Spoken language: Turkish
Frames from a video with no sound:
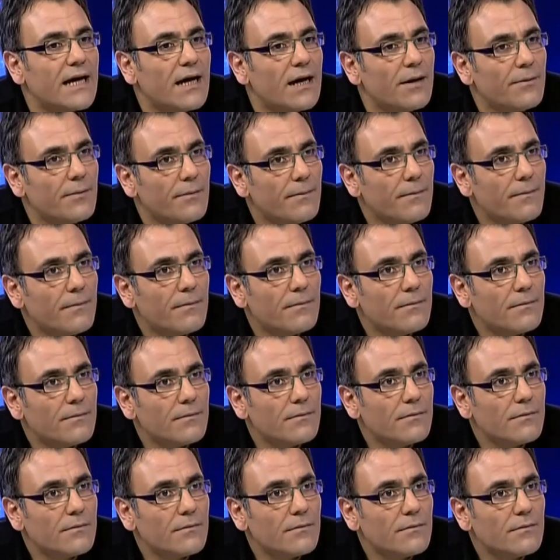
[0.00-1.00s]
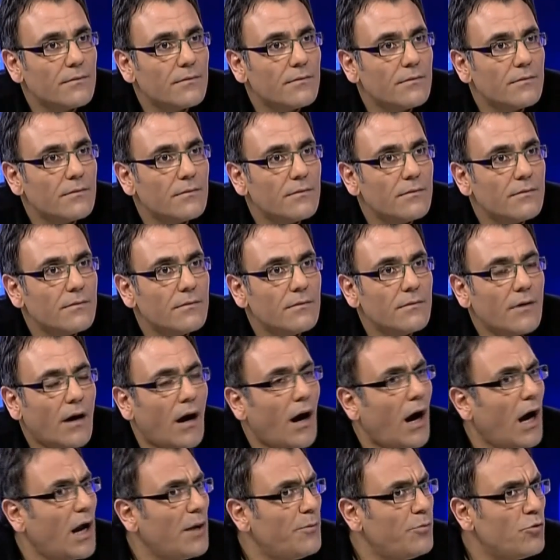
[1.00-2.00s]
Hediyenin öyle olması gerektiğini düşünüyorum.
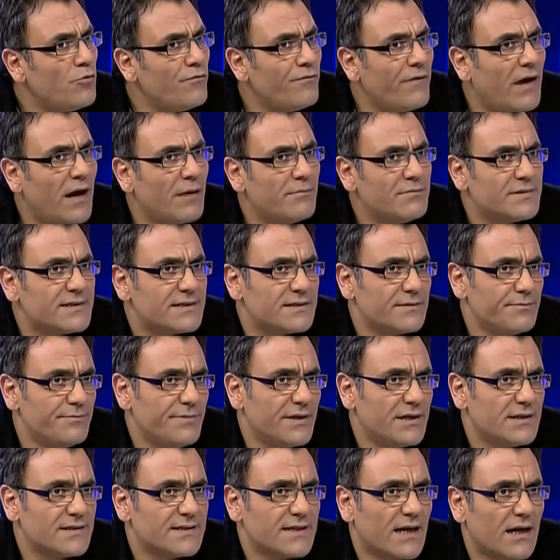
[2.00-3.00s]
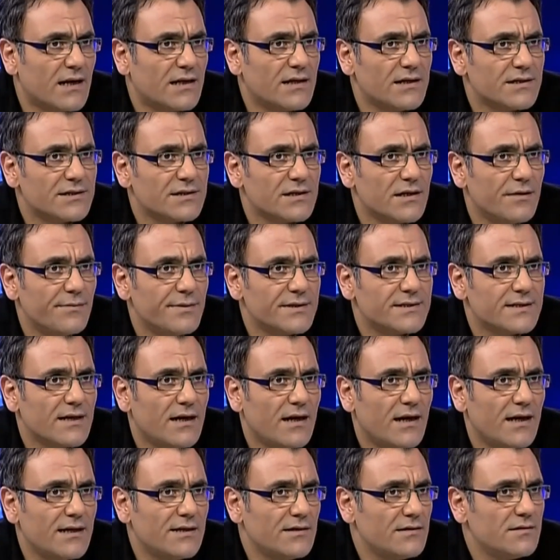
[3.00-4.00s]
albüm yani dükkandan gidip kız arkadaşına mesela.
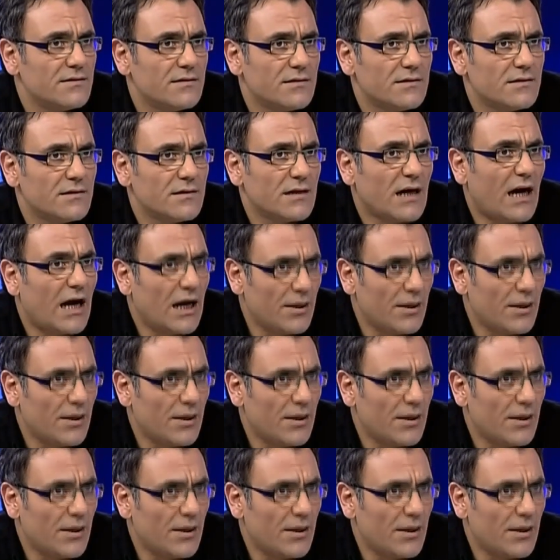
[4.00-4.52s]
Ne al- ne vermiş?